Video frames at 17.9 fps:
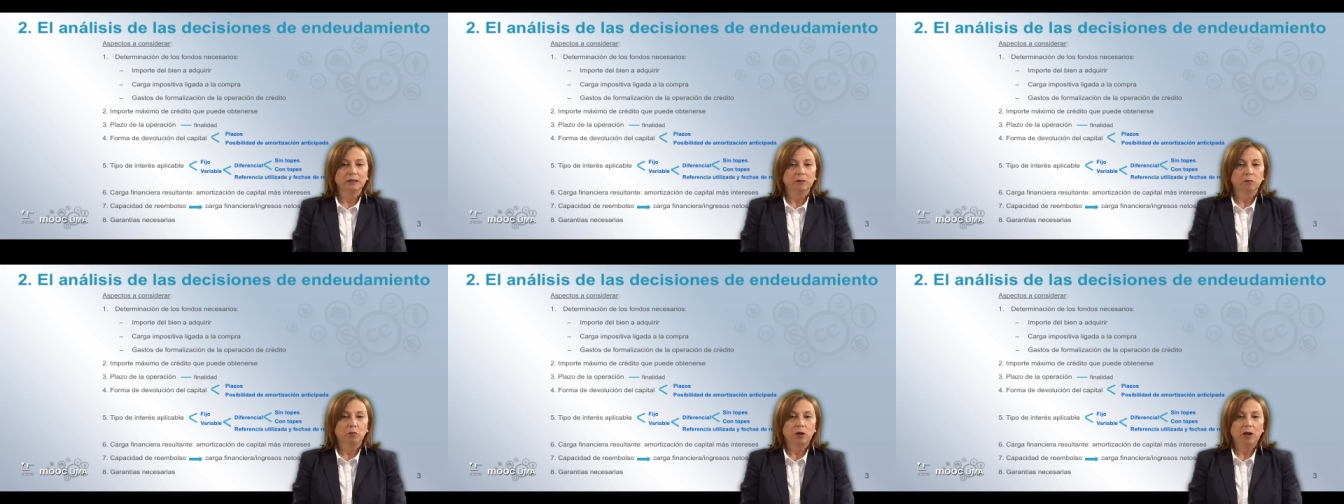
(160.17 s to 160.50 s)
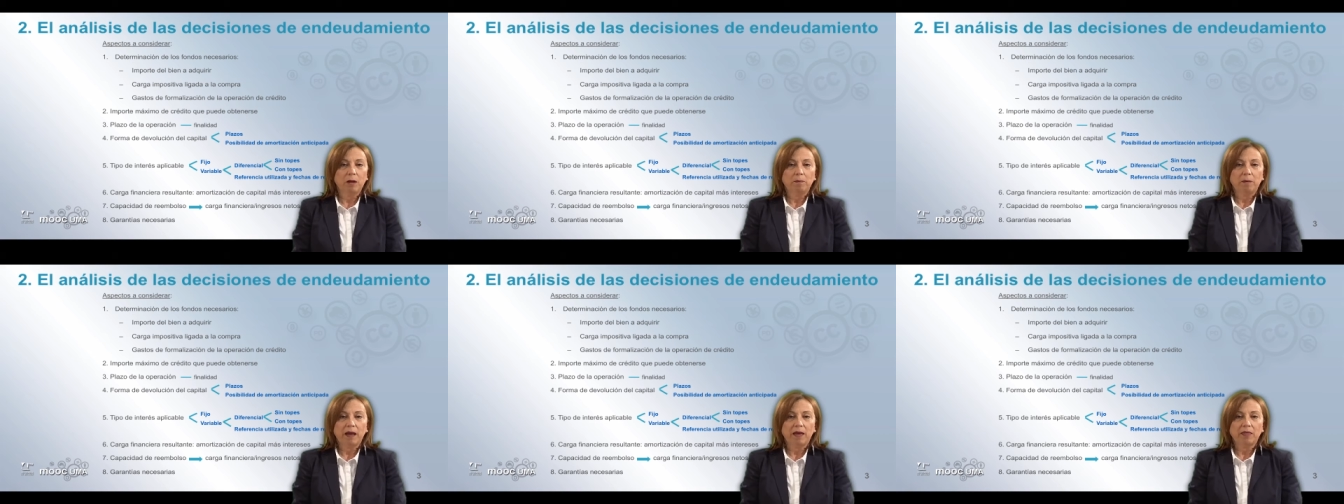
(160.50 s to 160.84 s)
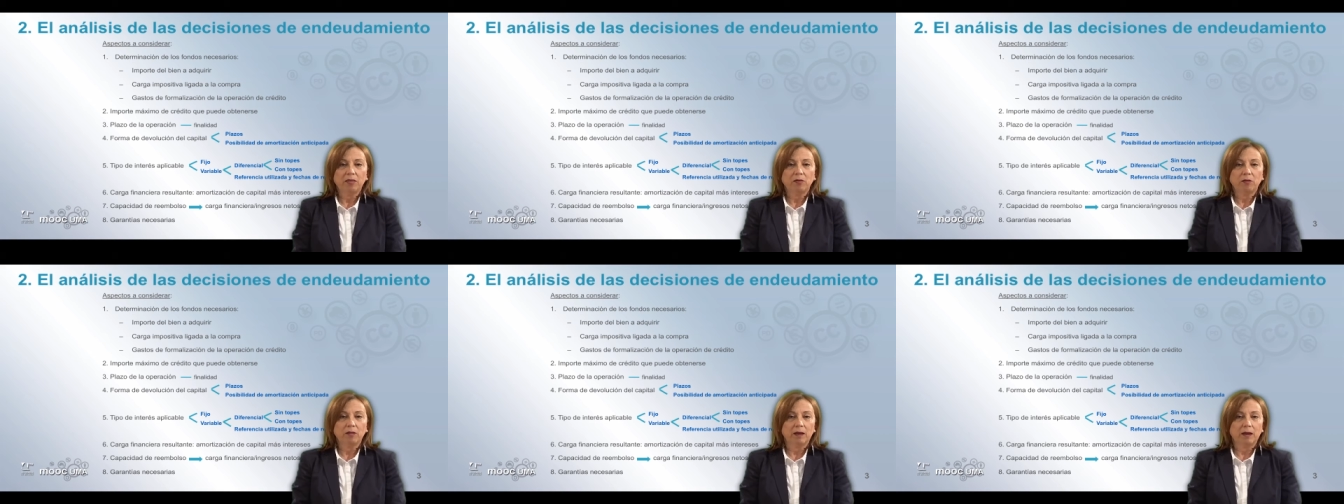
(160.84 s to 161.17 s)
pues el
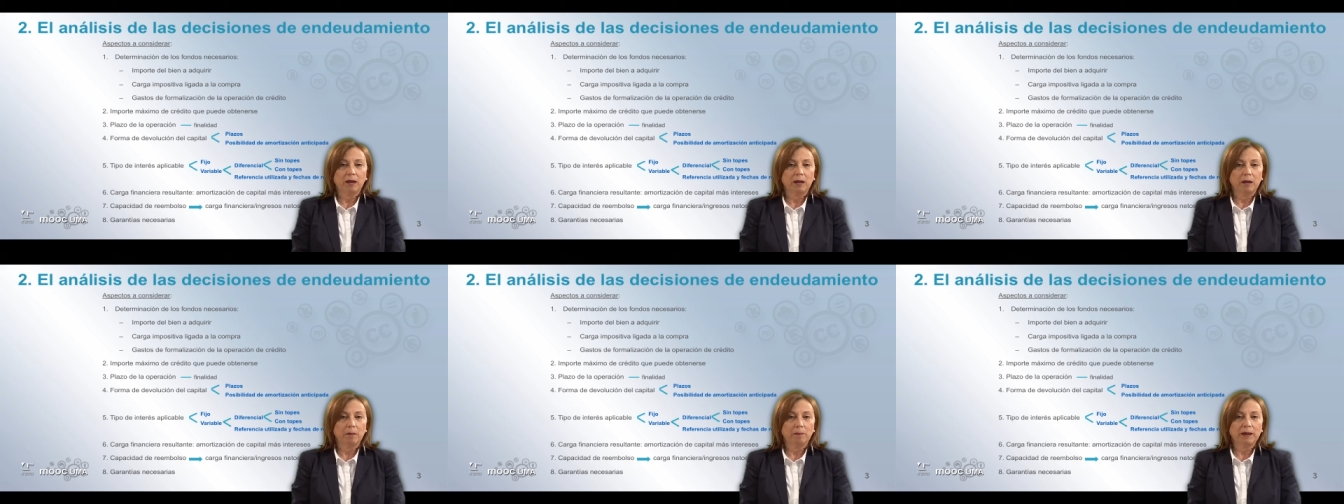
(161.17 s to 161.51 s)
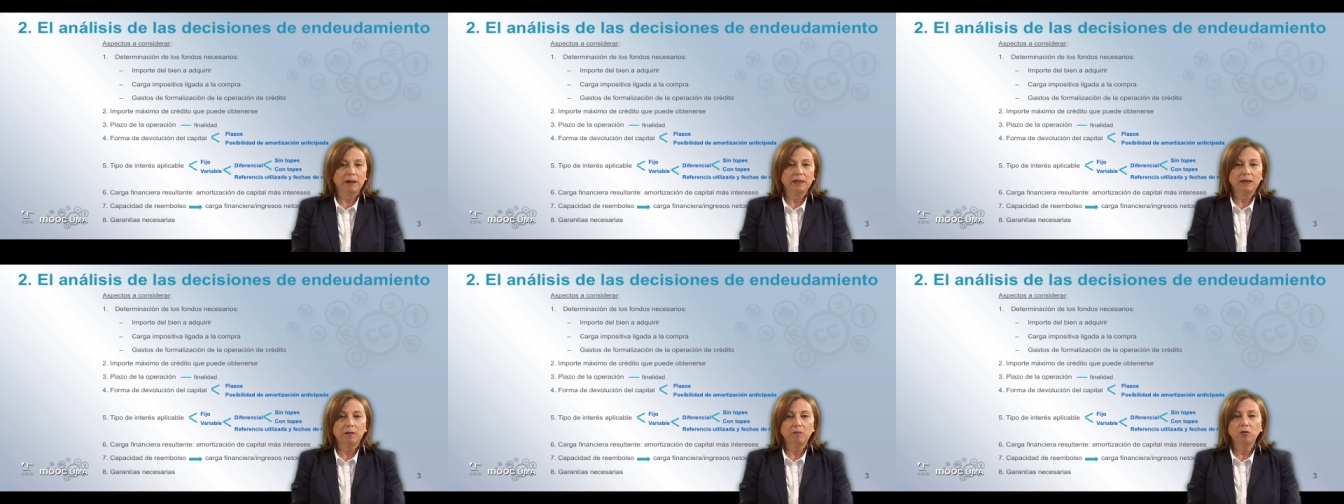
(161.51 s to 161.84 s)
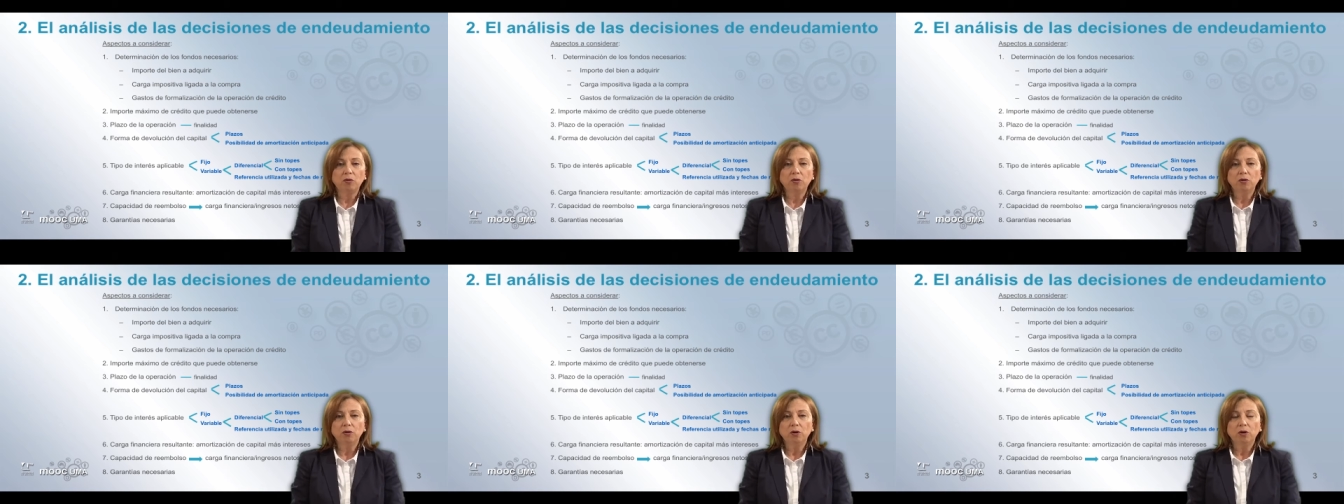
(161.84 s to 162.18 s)
plazo del
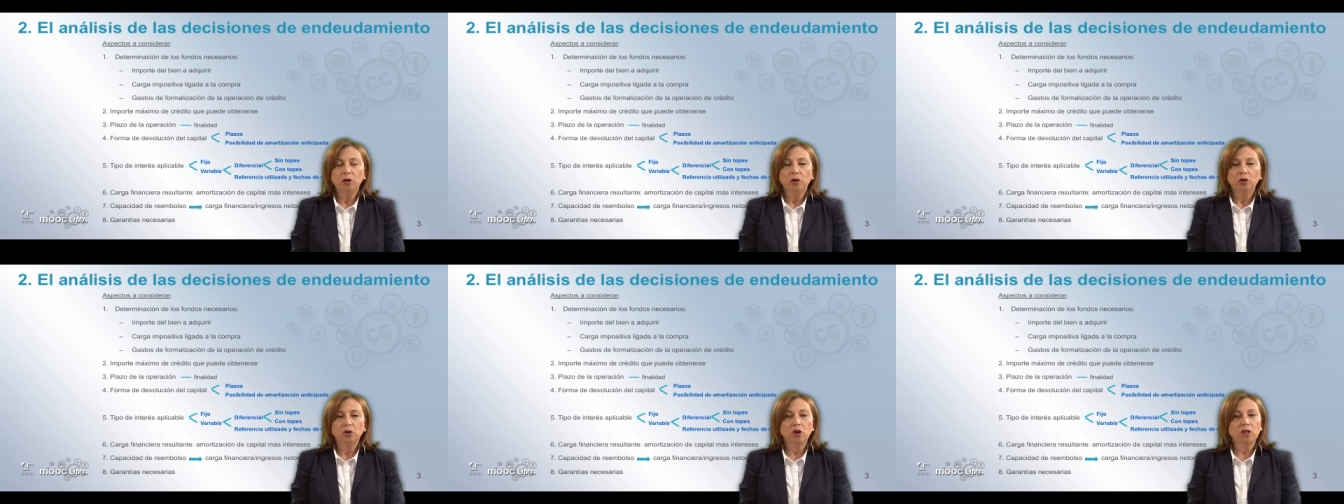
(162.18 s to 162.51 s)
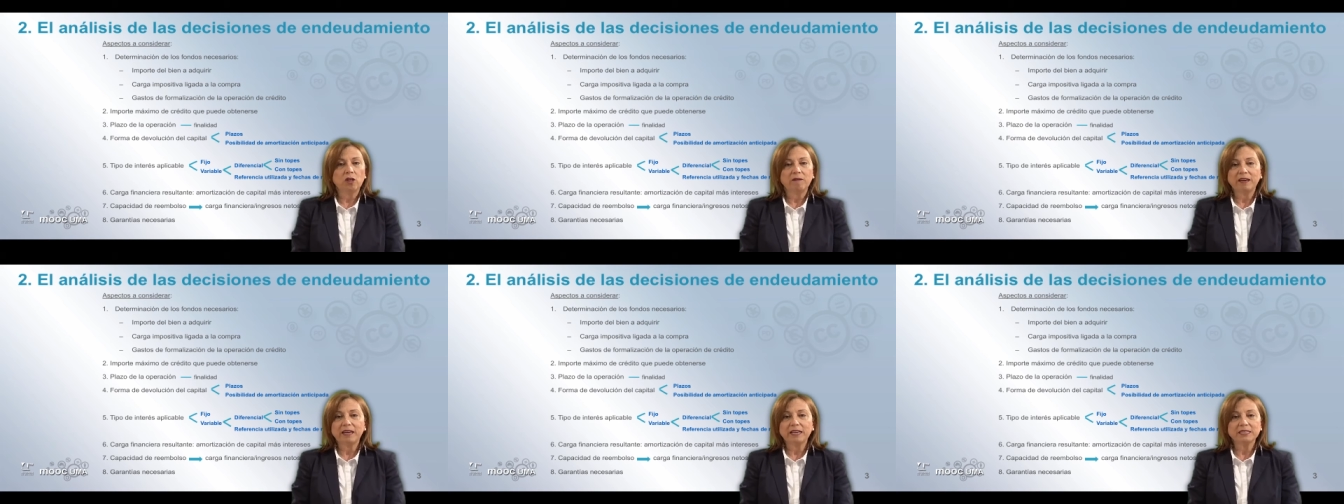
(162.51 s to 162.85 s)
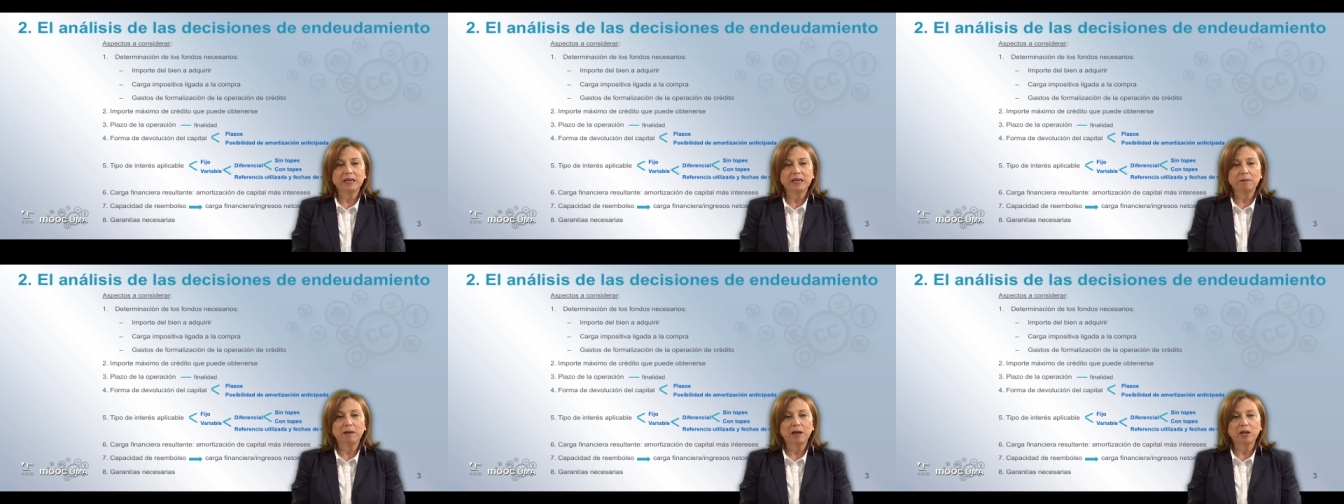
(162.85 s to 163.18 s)
préstamo no debería
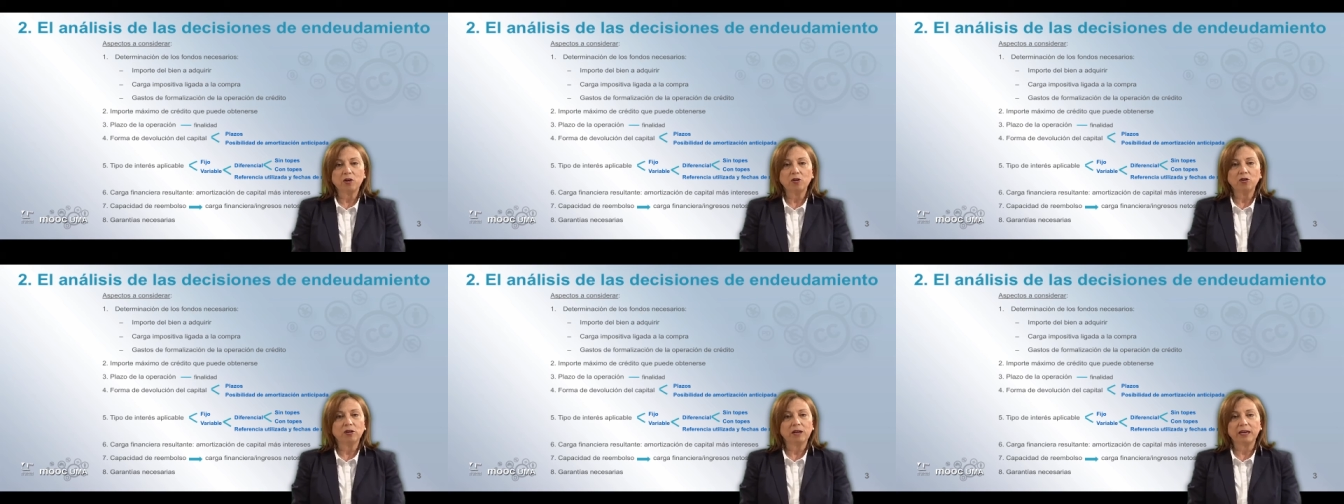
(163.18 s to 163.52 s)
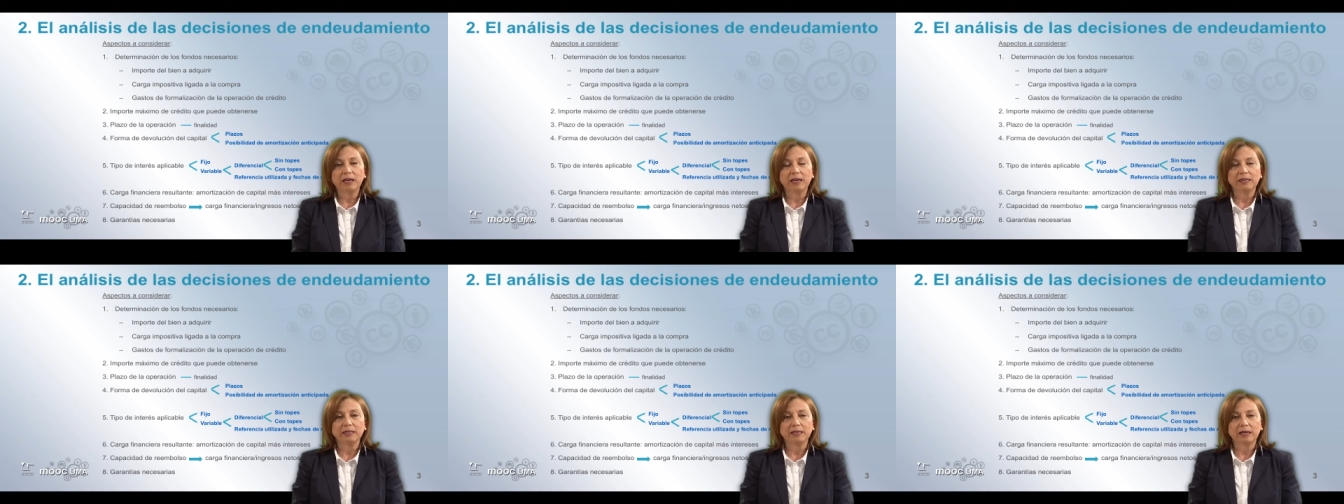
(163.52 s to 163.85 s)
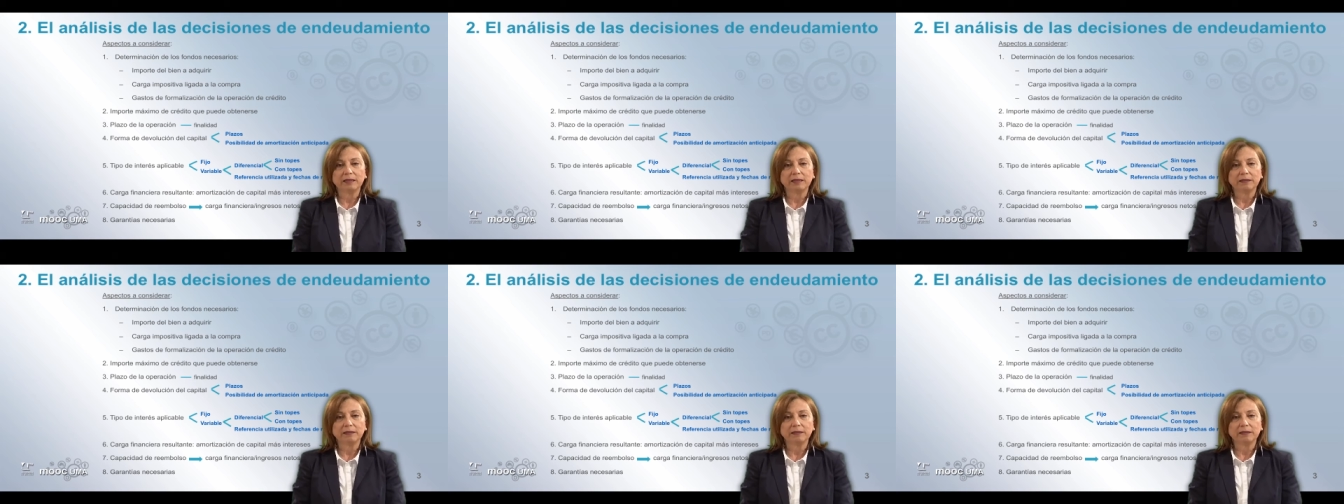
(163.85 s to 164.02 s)
ser mayor que esta.